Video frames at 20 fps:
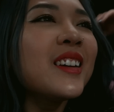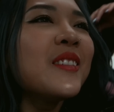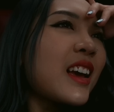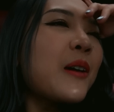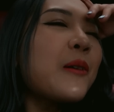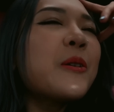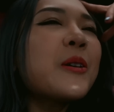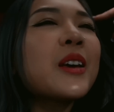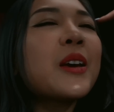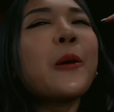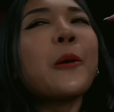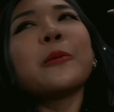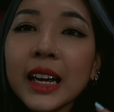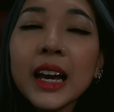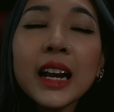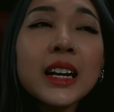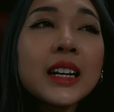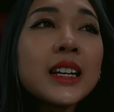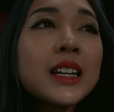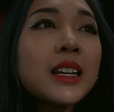em ơi kiểu
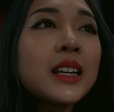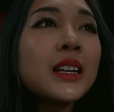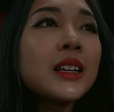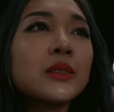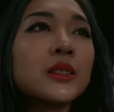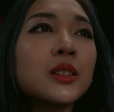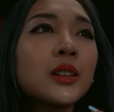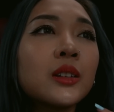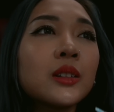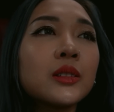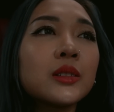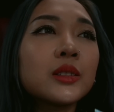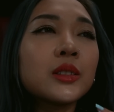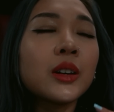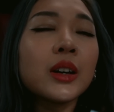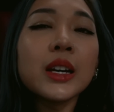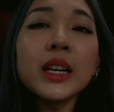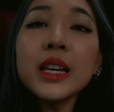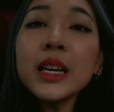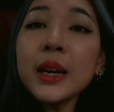Cali giờ
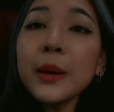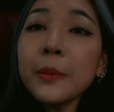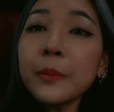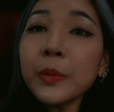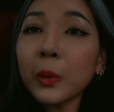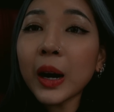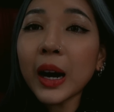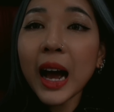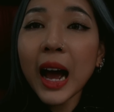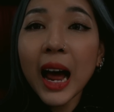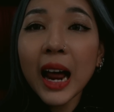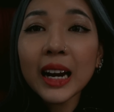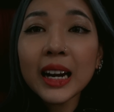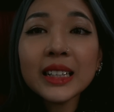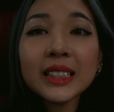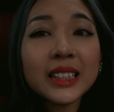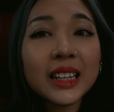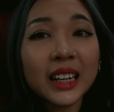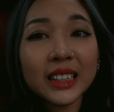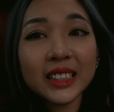giới nghiêm khá
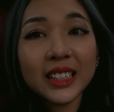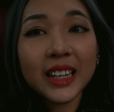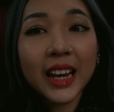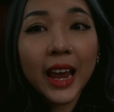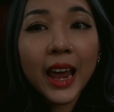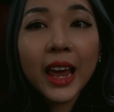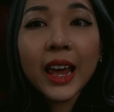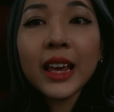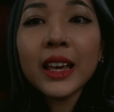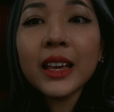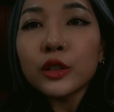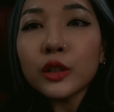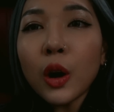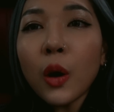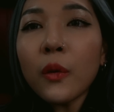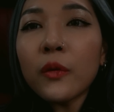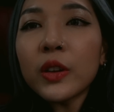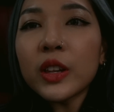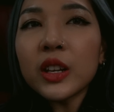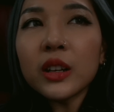là chặt chẽ
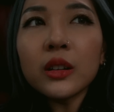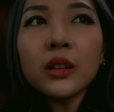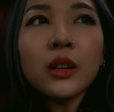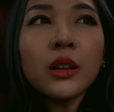so với những